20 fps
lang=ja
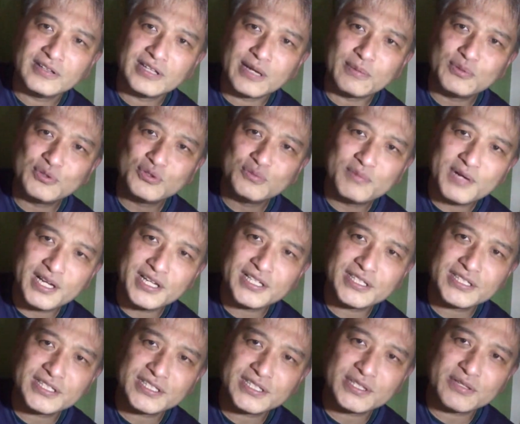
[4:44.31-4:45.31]

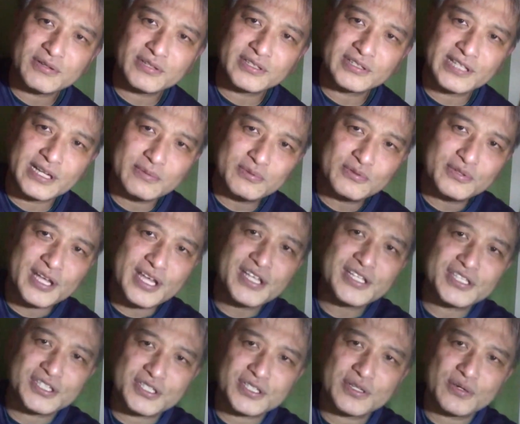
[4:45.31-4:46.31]
ダブルマリッジっていうか、ダブル
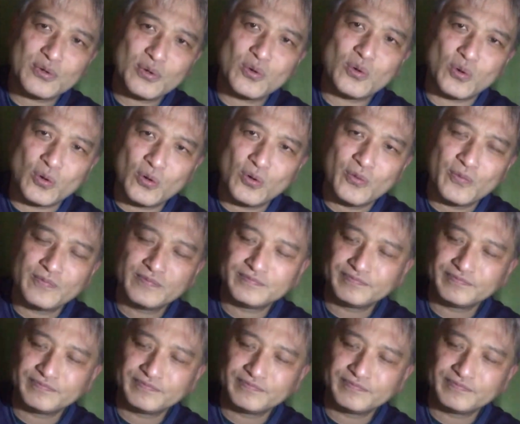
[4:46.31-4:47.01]
H 方法。